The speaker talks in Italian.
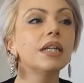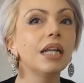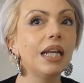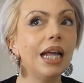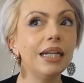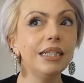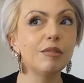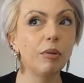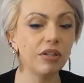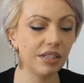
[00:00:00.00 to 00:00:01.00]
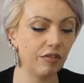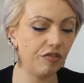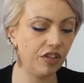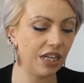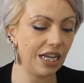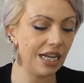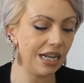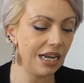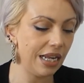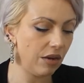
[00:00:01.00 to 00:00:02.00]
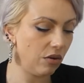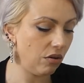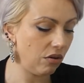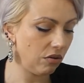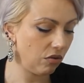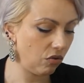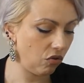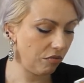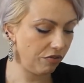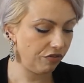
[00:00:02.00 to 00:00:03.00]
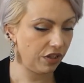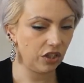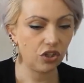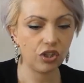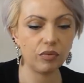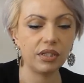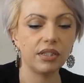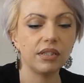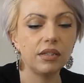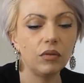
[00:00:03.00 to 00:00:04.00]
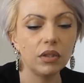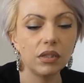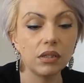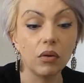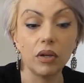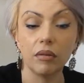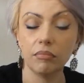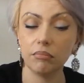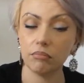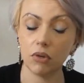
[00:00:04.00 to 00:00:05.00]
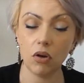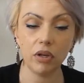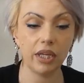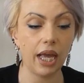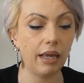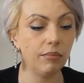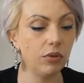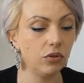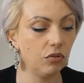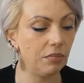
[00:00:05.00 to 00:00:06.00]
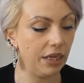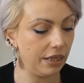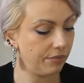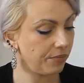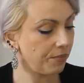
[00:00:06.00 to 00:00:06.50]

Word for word: la risposta finale o oh, come finisce questa situazione ok molto bene